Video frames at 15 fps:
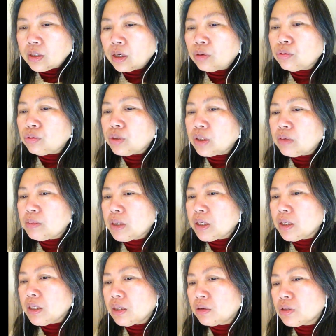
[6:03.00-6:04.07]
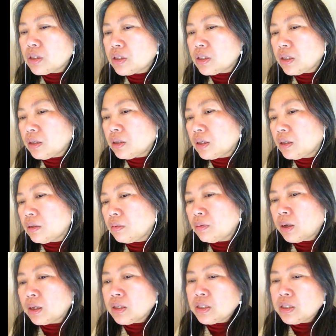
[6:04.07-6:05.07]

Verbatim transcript: 相互见面，你要是情人的话，